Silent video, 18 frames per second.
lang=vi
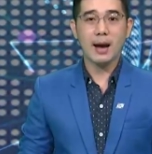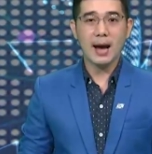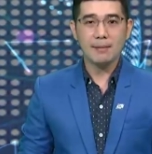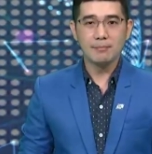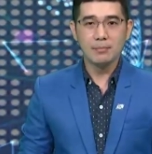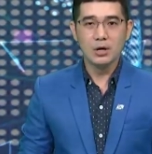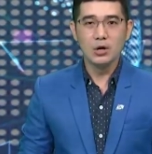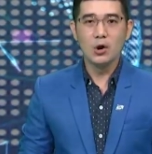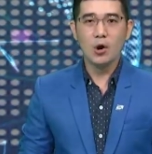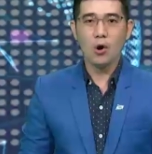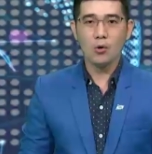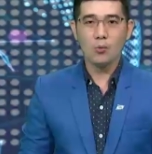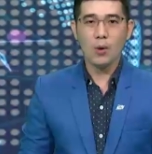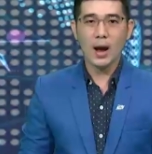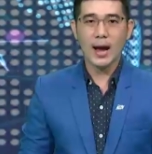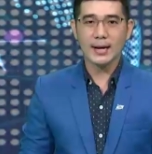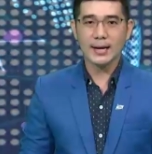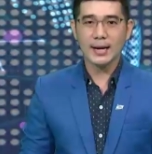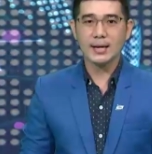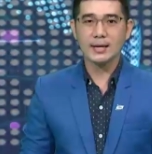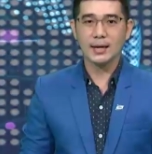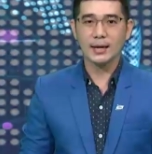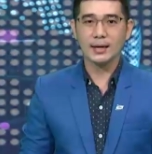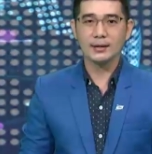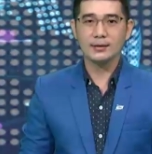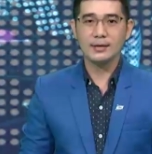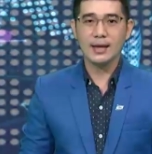ba mươi lô hoa cây
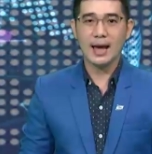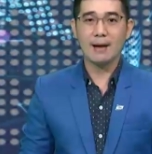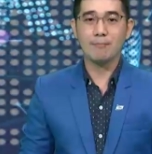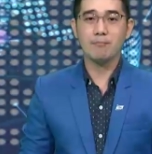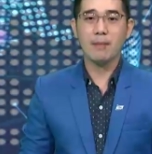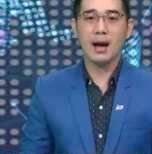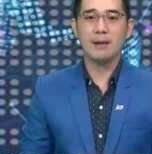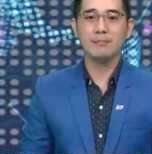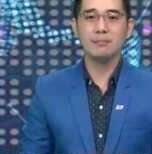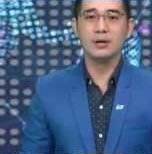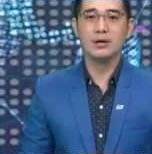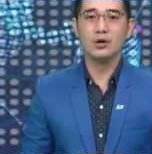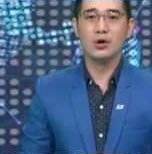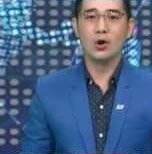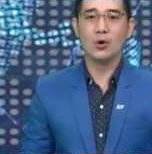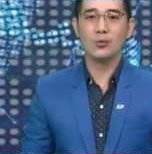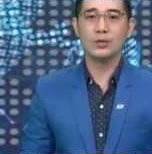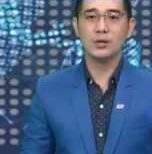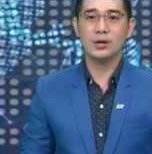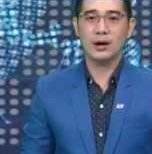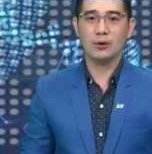kiển và ba mươi lô